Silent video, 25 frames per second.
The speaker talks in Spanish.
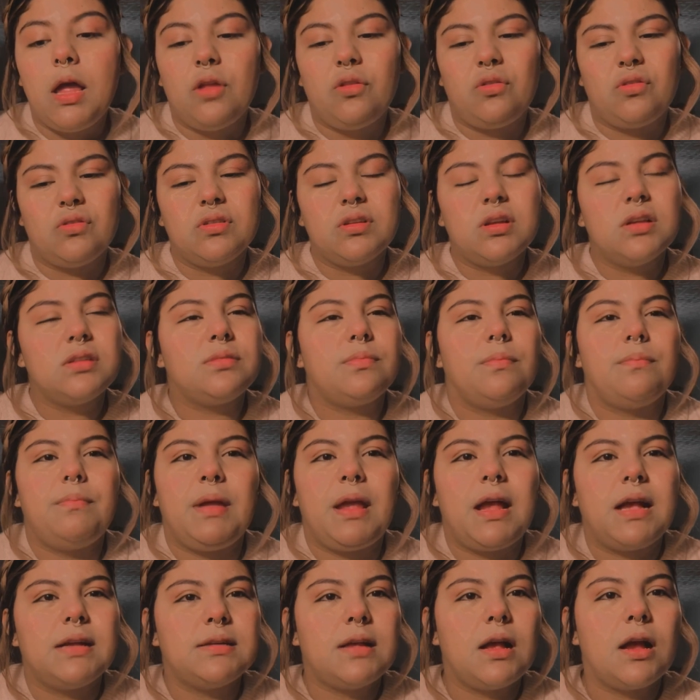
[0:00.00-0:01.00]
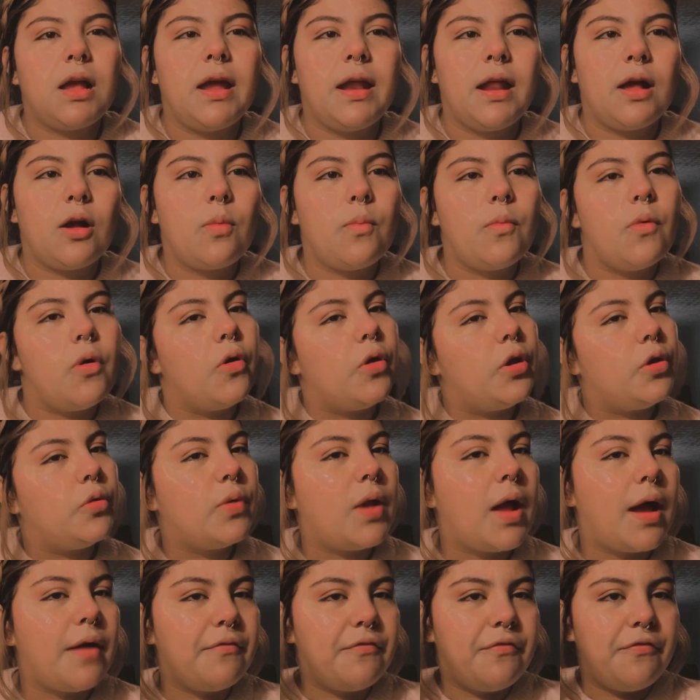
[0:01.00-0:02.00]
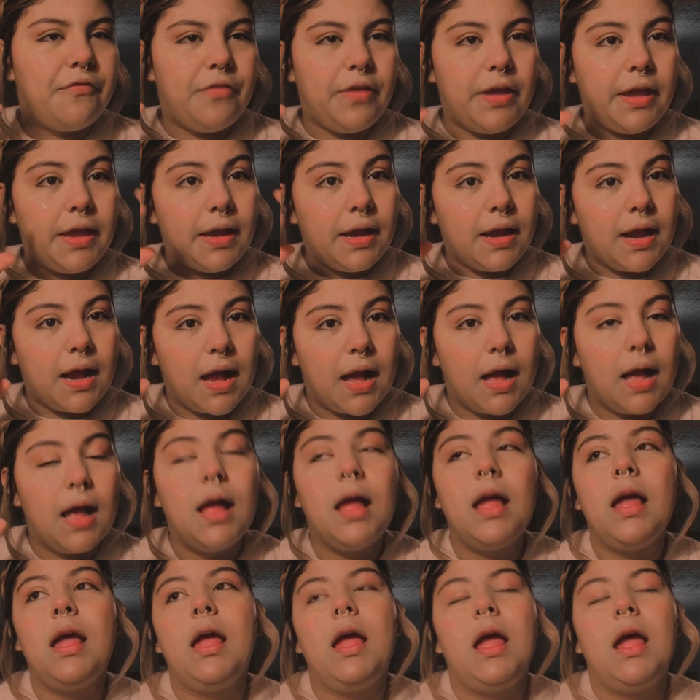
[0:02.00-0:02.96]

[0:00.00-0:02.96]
Entonces mi casa era como en una finca.